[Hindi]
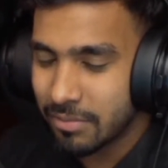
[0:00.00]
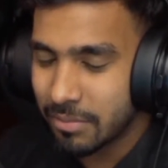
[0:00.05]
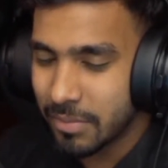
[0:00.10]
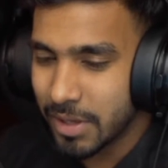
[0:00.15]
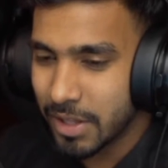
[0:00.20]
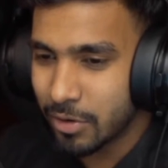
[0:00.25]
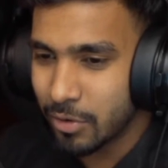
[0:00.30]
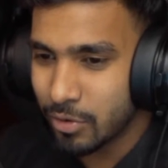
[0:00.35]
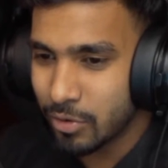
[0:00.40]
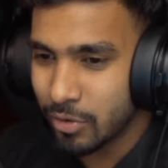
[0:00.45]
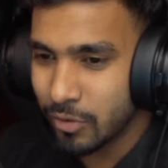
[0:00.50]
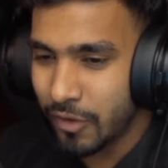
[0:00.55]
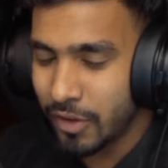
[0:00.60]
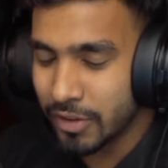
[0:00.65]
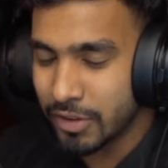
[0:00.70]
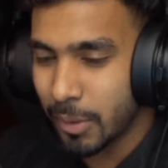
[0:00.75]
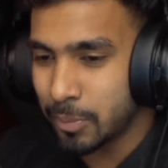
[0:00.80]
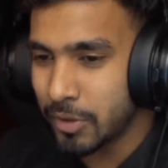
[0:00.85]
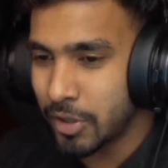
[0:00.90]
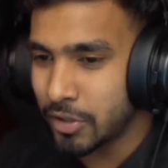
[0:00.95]
मेरे को तो वहाँ
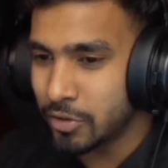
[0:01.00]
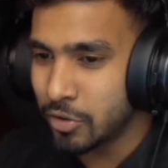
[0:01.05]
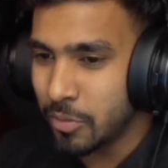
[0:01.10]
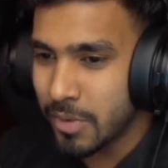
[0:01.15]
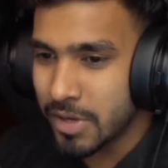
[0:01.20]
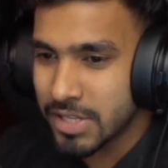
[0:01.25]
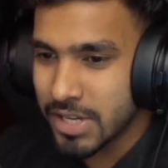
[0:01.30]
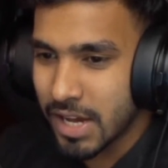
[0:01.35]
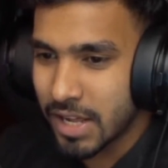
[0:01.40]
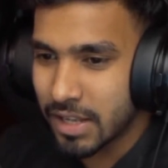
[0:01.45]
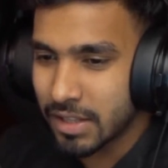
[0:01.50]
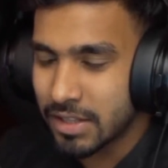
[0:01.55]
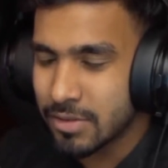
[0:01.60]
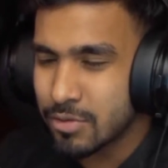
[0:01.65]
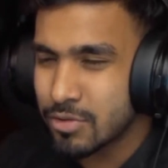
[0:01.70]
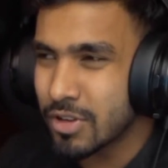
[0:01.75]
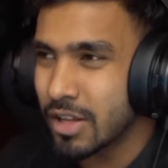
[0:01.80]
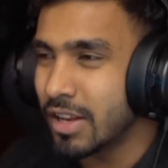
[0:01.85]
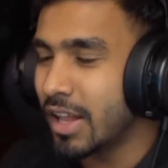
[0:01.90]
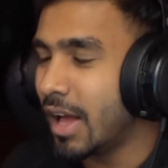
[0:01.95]
तब तक तो मज़ा आ रहा था
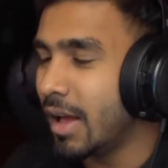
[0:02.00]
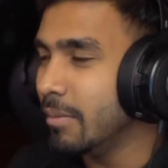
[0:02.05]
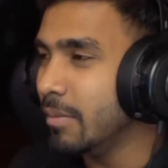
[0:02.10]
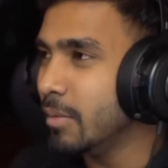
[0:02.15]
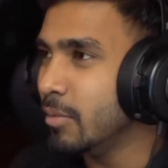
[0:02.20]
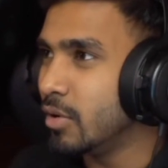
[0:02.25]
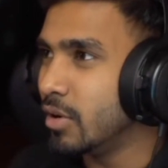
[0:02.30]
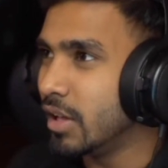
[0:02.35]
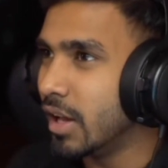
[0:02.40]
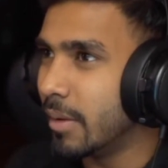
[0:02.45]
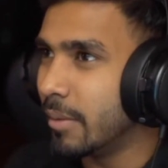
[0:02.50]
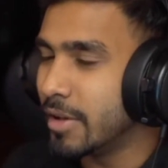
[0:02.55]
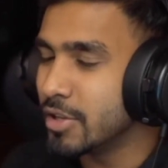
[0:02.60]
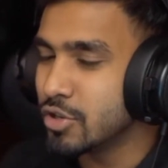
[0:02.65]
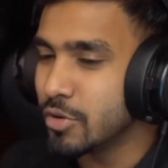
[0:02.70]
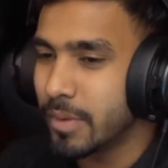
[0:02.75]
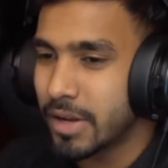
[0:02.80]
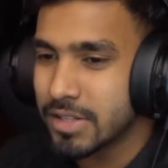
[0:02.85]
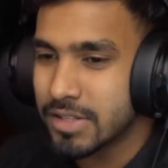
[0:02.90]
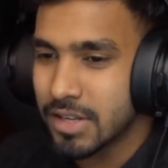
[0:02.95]
उसका नाम भी भूल गया मैं जो
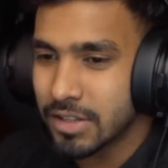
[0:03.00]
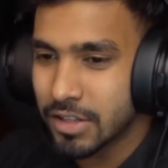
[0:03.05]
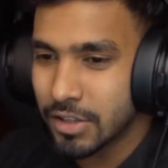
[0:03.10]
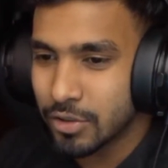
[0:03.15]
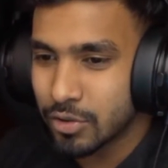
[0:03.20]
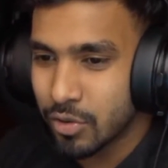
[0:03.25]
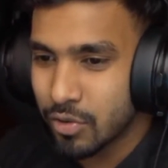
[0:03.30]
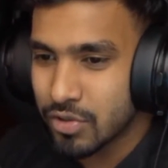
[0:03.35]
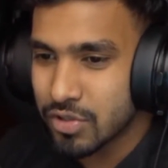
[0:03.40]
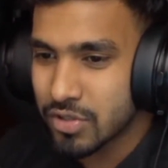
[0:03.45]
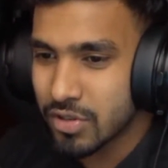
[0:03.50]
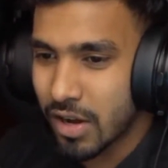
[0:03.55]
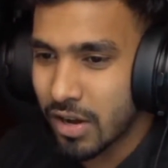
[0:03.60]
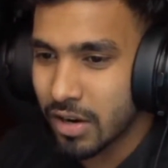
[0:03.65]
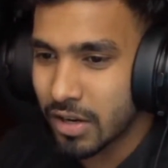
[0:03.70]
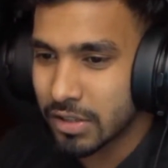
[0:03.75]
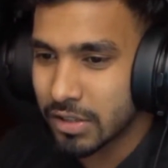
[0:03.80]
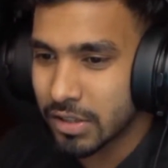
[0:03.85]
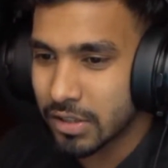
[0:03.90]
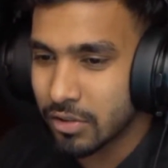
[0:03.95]
हमारे साथ एक दोस्त रहा
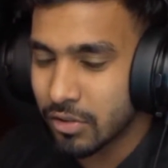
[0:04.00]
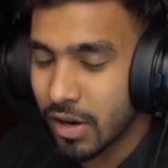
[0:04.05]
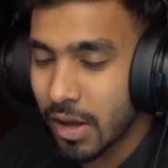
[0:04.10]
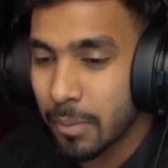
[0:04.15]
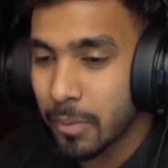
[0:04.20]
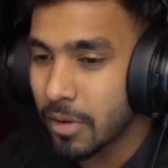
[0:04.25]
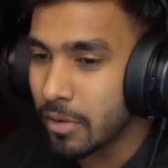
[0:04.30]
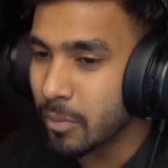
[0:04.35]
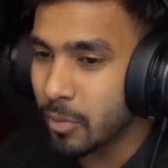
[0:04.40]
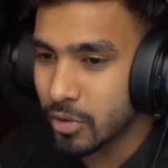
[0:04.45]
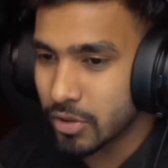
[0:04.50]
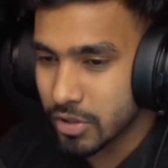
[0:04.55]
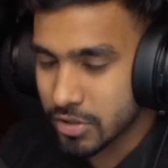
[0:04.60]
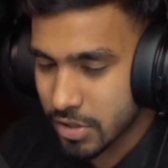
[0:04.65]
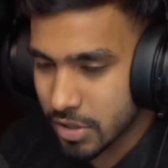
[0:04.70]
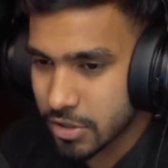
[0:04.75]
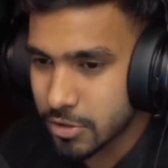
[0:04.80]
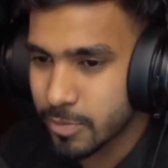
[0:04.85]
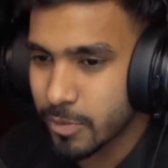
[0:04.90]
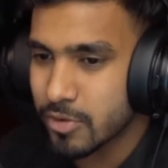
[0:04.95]
करता था और आपका भी बहुत
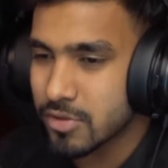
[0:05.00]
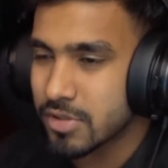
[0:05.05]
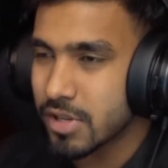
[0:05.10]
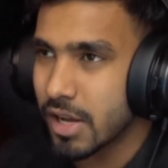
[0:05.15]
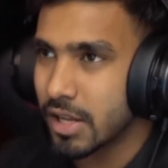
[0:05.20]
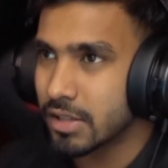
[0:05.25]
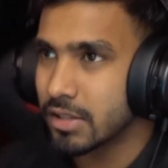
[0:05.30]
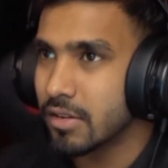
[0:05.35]
अच्छा रिस्पॉन्स आया